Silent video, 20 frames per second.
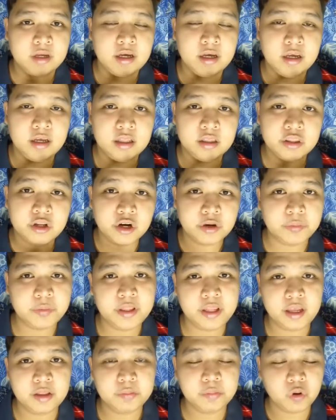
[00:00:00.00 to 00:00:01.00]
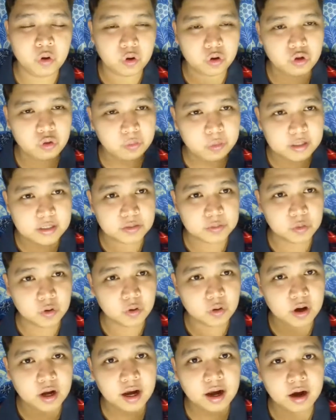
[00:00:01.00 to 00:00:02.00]
i-terminate po yung
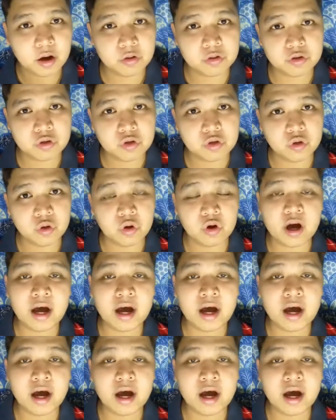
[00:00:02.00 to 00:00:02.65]
mismong account nyo.